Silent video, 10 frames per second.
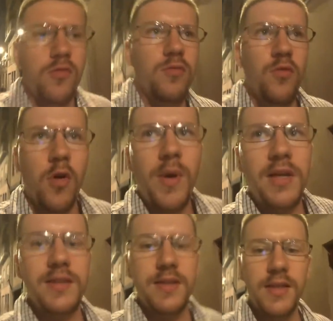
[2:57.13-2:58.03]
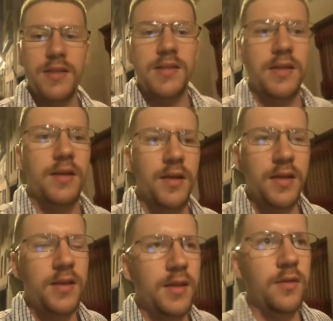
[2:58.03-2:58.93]
Normalität hier, ja.
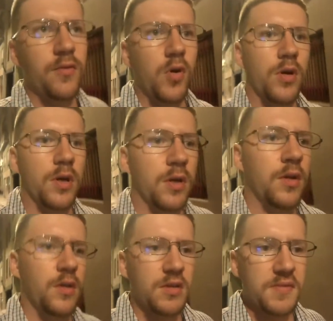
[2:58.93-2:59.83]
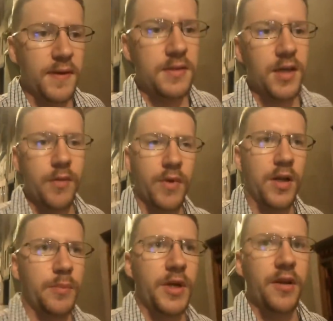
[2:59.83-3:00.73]
Jede Woche zwei, dreimal
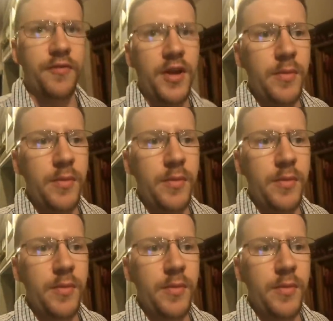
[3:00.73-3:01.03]
bei der Fam